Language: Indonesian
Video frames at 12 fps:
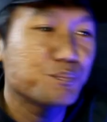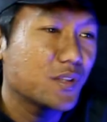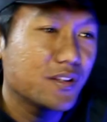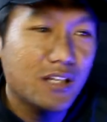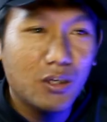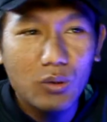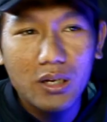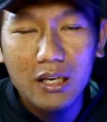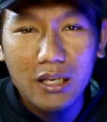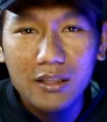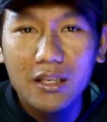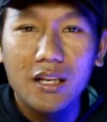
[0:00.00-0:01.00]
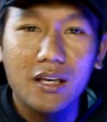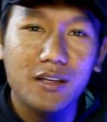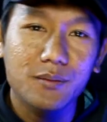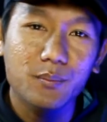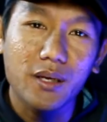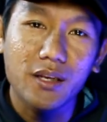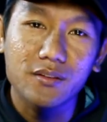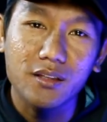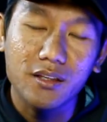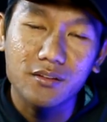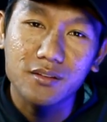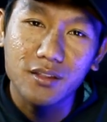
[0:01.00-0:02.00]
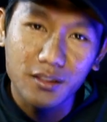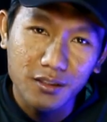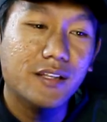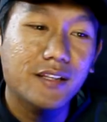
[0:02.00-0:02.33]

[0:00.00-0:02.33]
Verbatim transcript: menjadwalkannya lah PSSI.